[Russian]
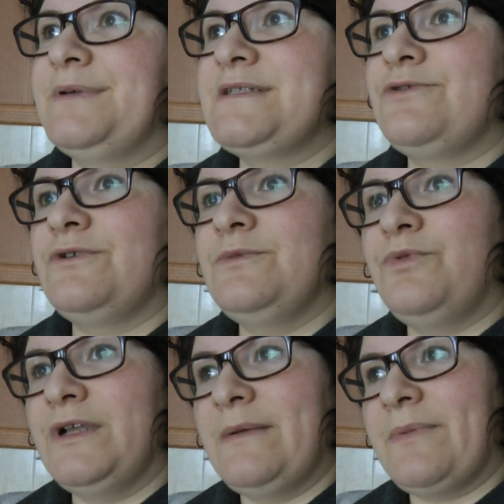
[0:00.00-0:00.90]

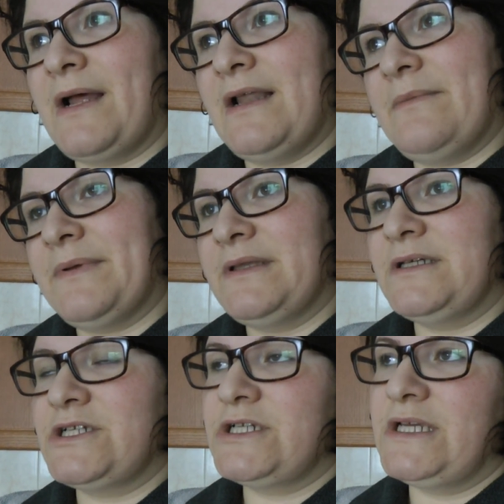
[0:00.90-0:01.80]
построить более правильно
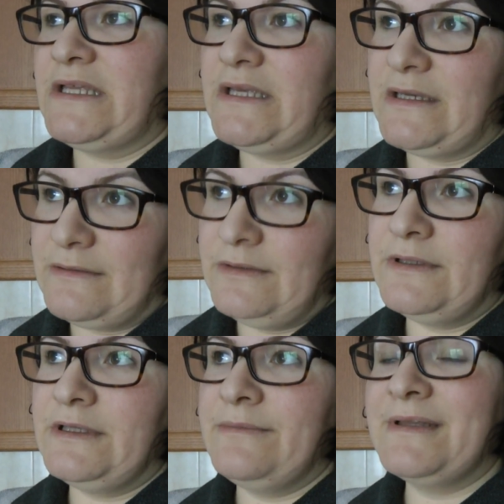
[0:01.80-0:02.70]
предложение
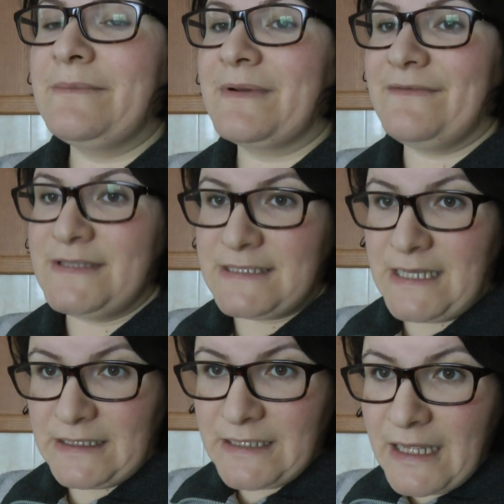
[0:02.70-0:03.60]
именно
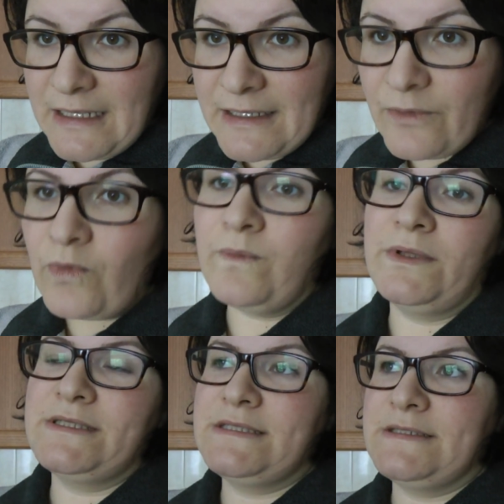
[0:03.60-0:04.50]
профессиональной
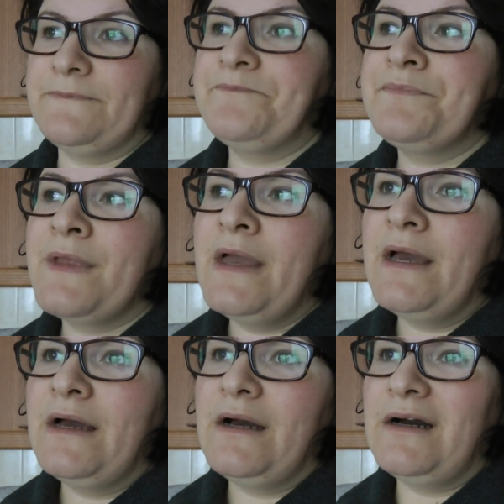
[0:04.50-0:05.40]
области
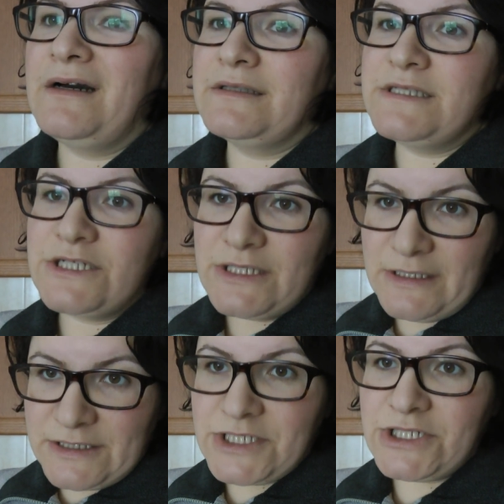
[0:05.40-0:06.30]
а,
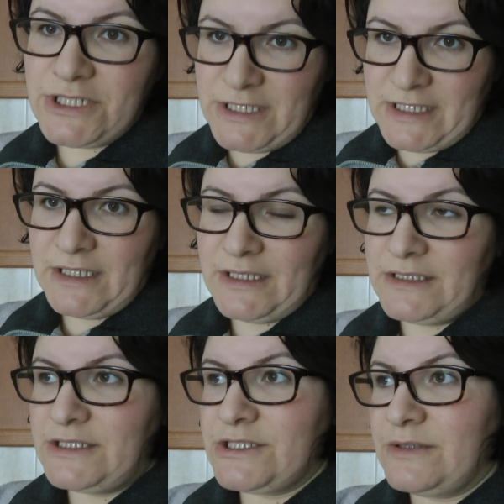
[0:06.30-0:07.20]
тяжелее
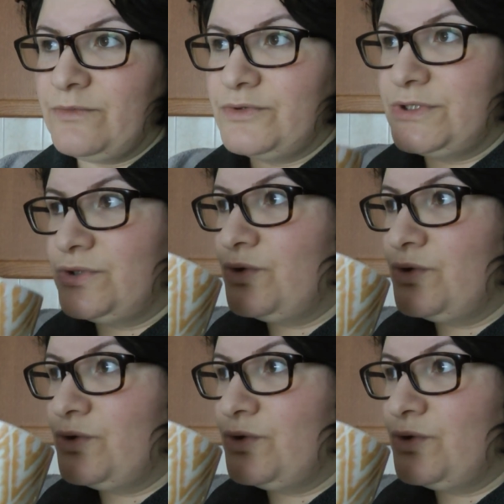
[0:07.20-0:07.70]
конечно, будет.